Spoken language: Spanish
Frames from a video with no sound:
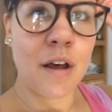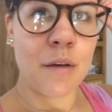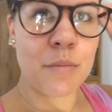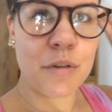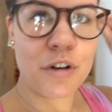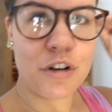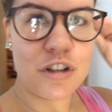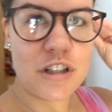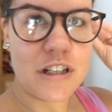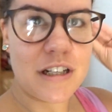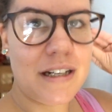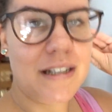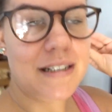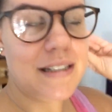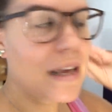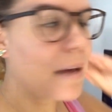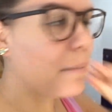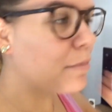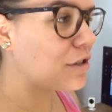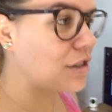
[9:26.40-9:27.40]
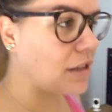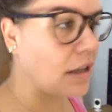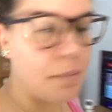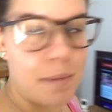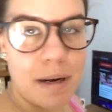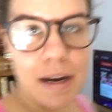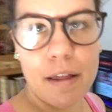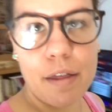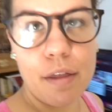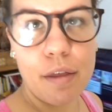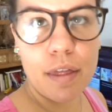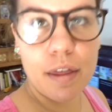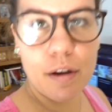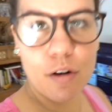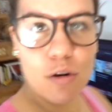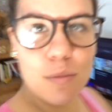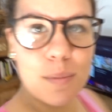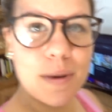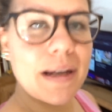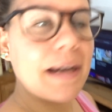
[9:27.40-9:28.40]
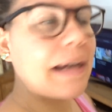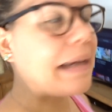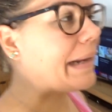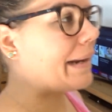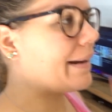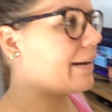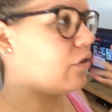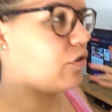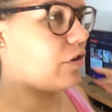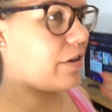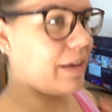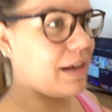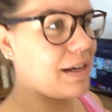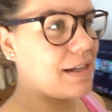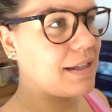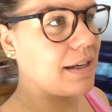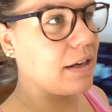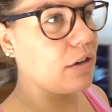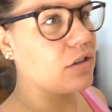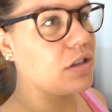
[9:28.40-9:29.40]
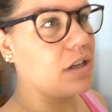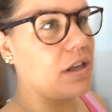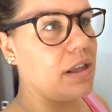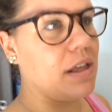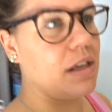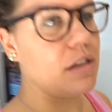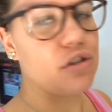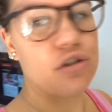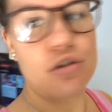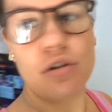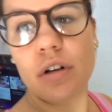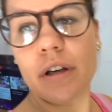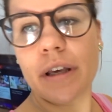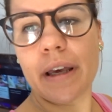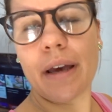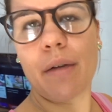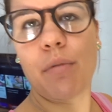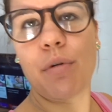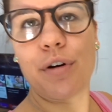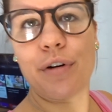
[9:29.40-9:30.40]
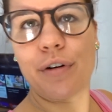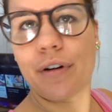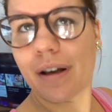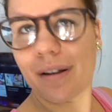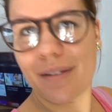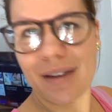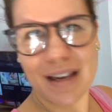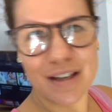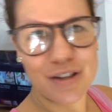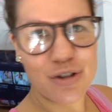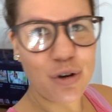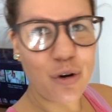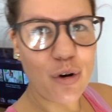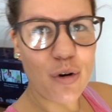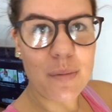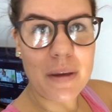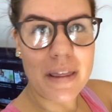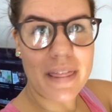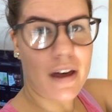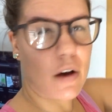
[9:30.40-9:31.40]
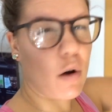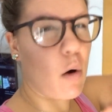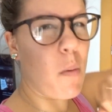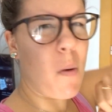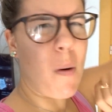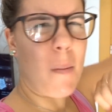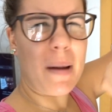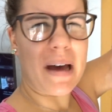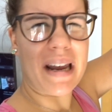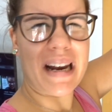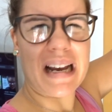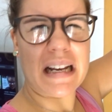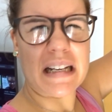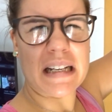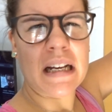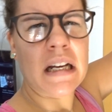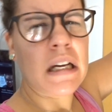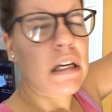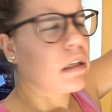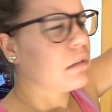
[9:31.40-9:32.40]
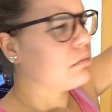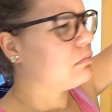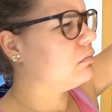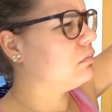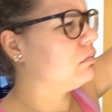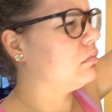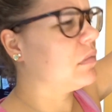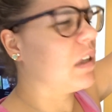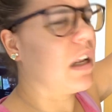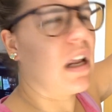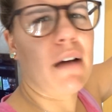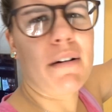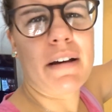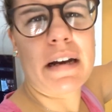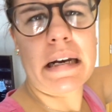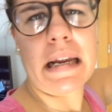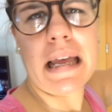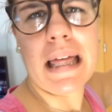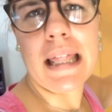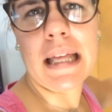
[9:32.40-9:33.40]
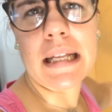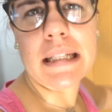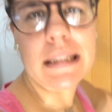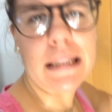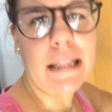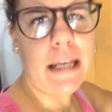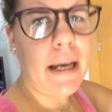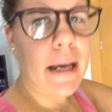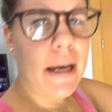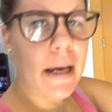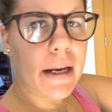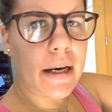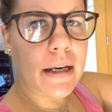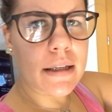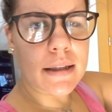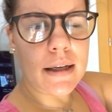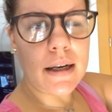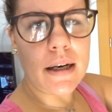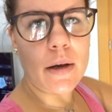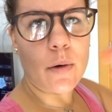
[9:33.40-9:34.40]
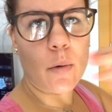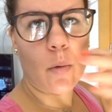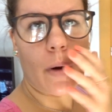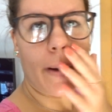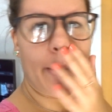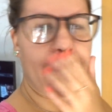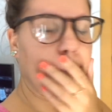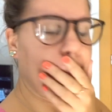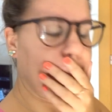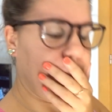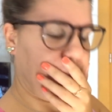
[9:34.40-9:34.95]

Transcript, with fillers: Bueno chicas, hemos terminado de comer y recordáis que os he dicho que bueno, que había hecho comida como para mm, la barriada entera, tal y cual.